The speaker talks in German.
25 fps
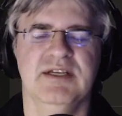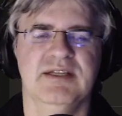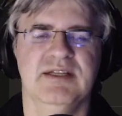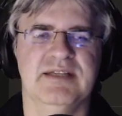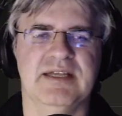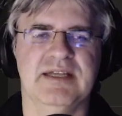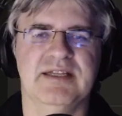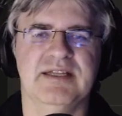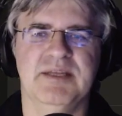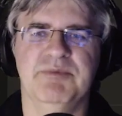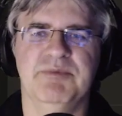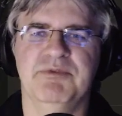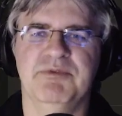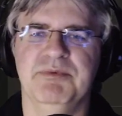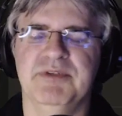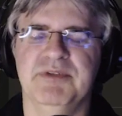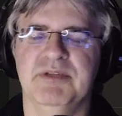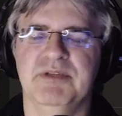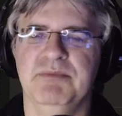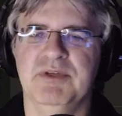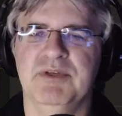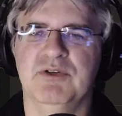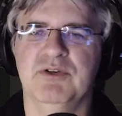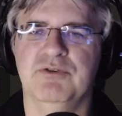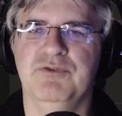dann gibt es mit
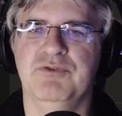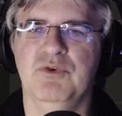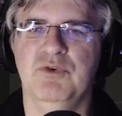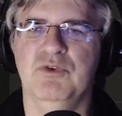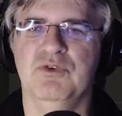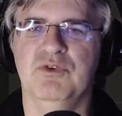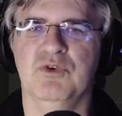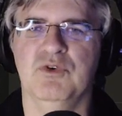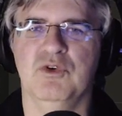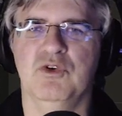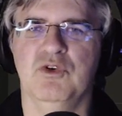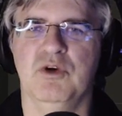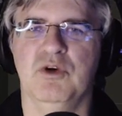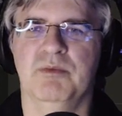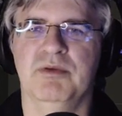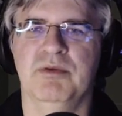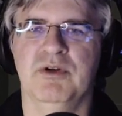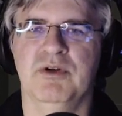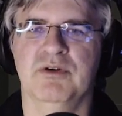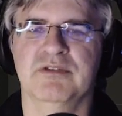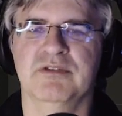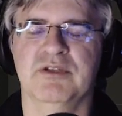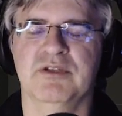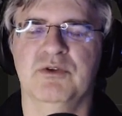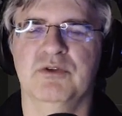dem Mikrofon einen
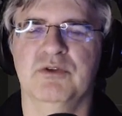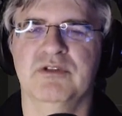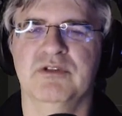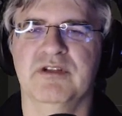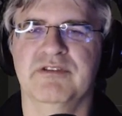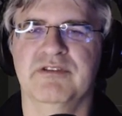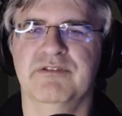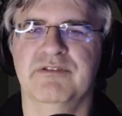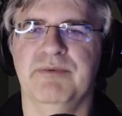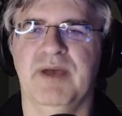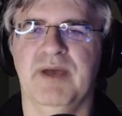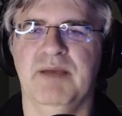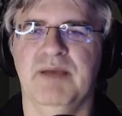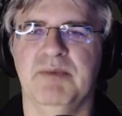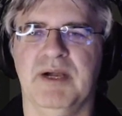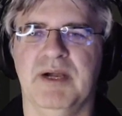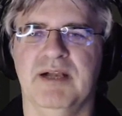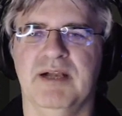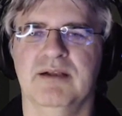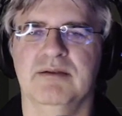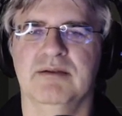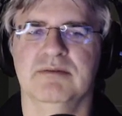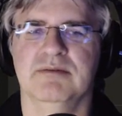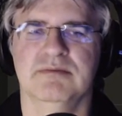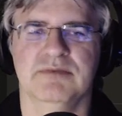Rückkoppler und dann hört ihr das
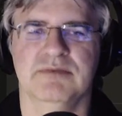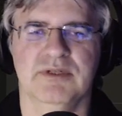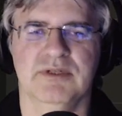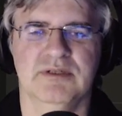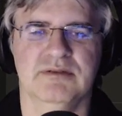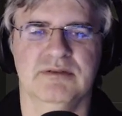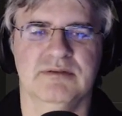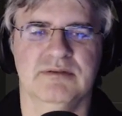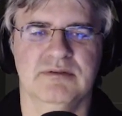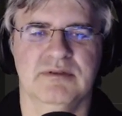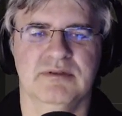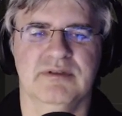zweimal. Ne?